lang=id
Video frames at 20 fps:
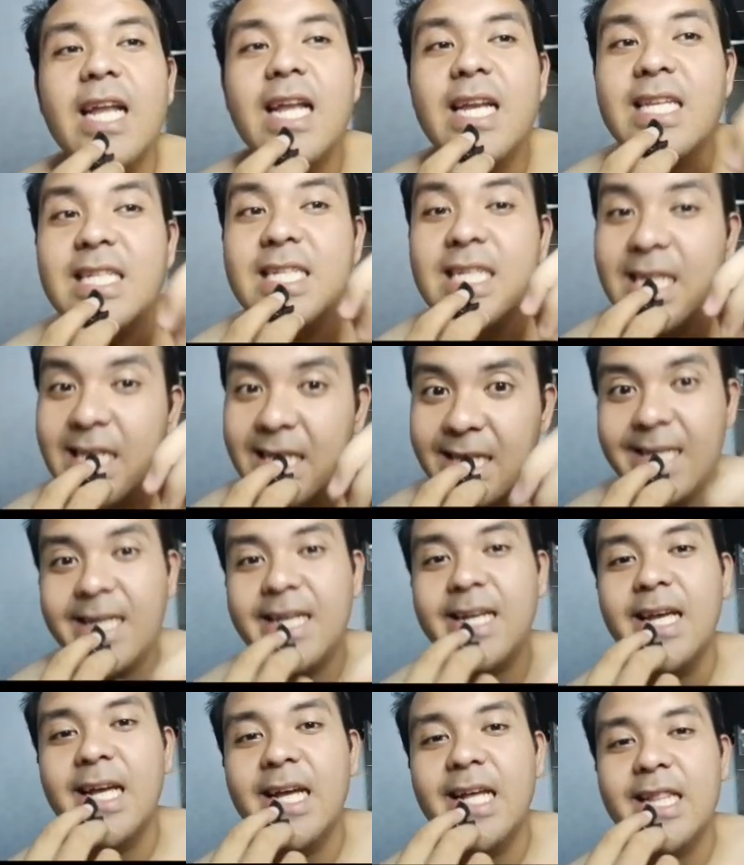ada di
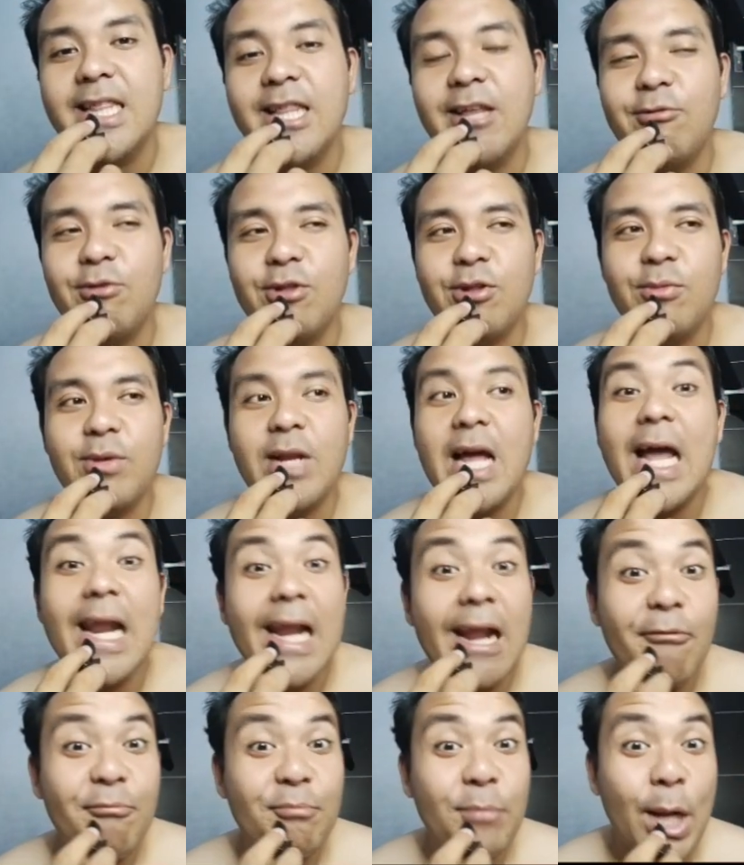sini teman-teman
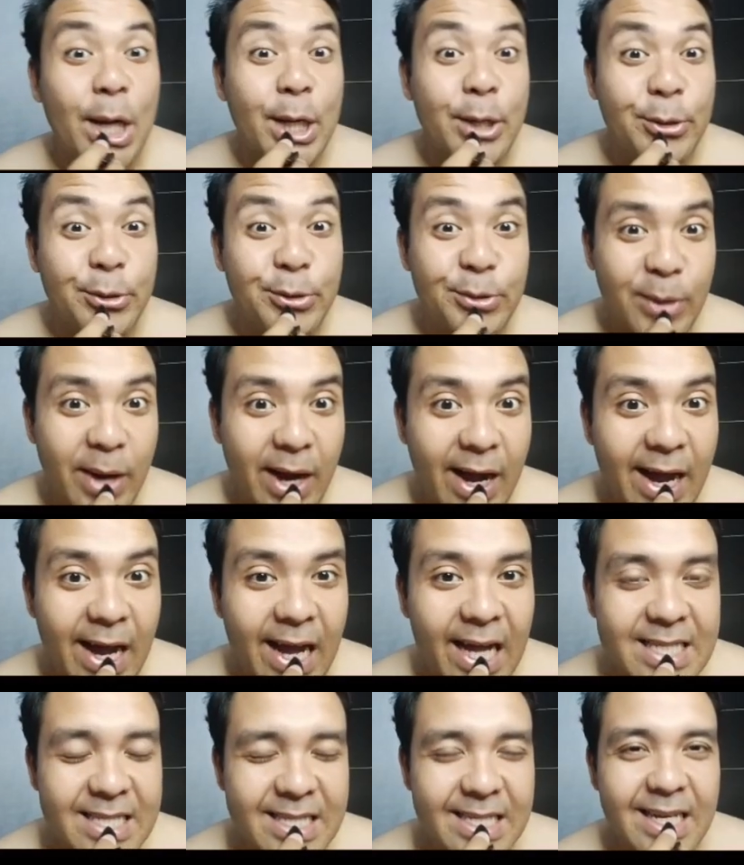harapan
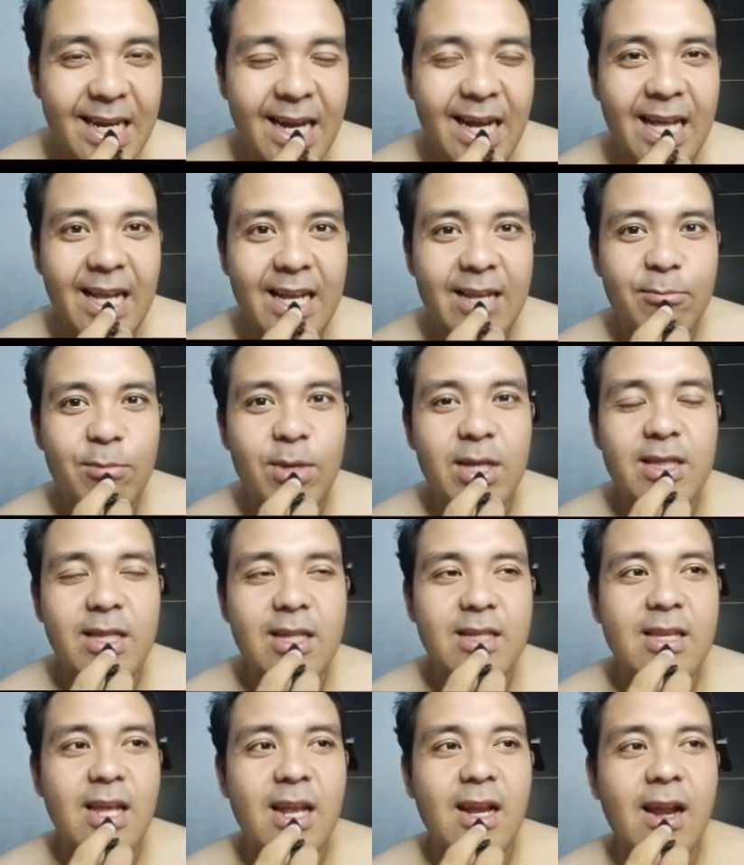gua sih ya
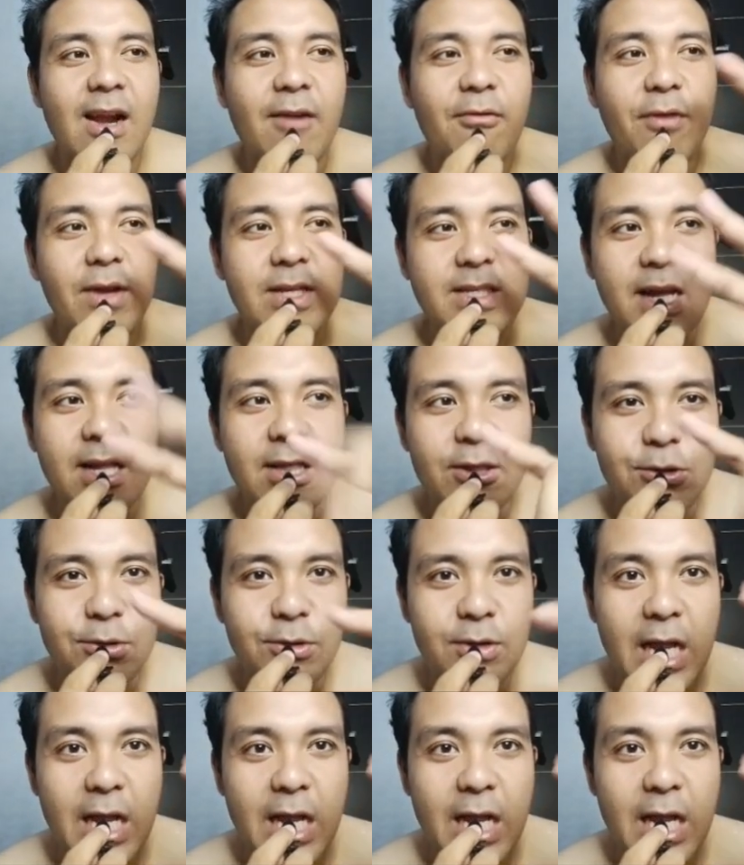limited general V1